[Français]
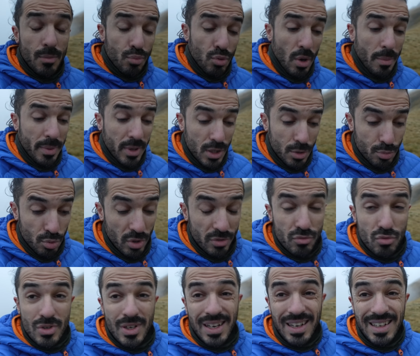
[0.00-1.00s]
puis après, je pourrais
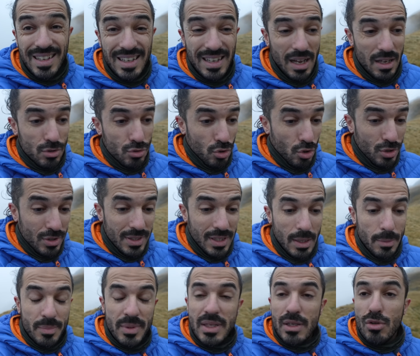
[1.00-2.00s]
vous caler sur un
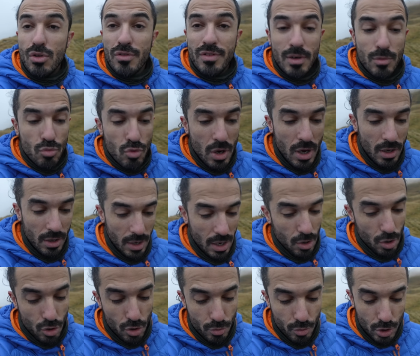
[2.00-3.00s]
trépied devant moi,
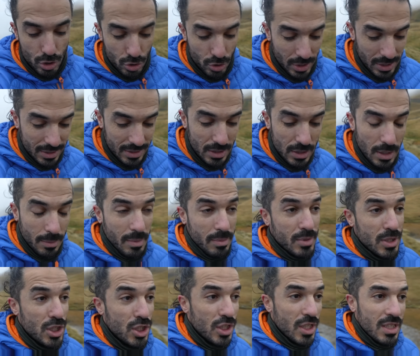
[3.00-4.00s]
alors que moi je suis assis dans ma
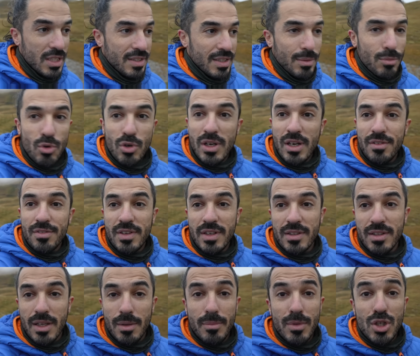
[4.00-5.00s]
petite chaise avec mon café en
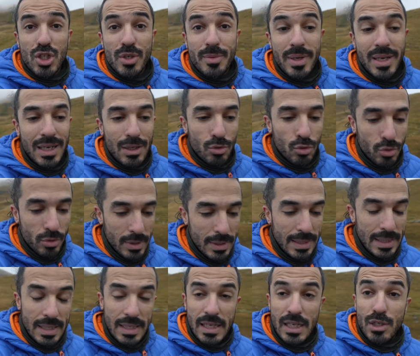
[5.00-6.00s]
train de manger mes gâteaux,
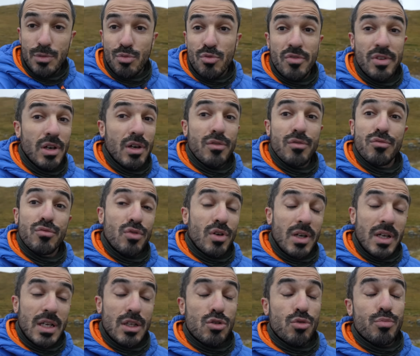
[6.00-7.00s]
et je pouvais
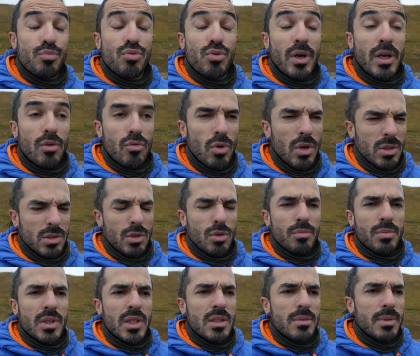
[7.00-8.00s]
et je pourrais, c'est
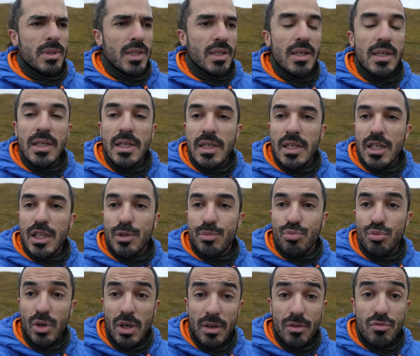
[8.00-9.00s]
compliqué ce matin, et je
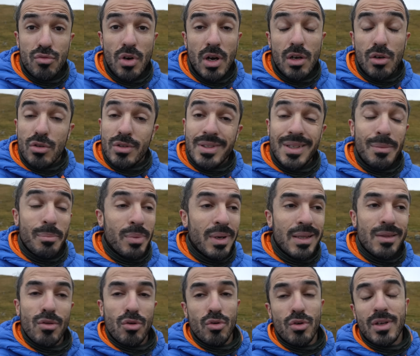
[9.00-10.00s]
pourrais vous raconter plein
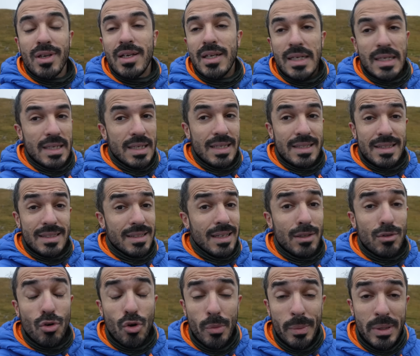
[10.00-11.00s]
de trucs, et ça sera
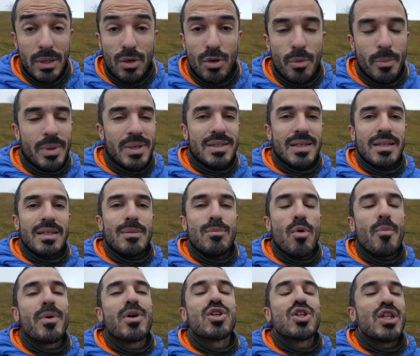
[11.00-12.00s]
trop mignon, on passera des
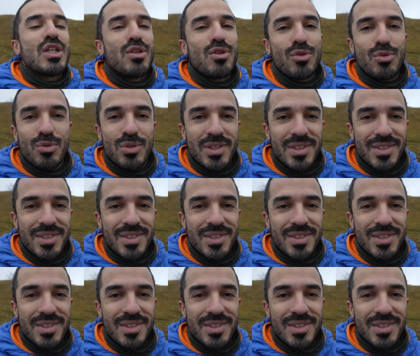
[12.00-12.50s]
moments géniaux tous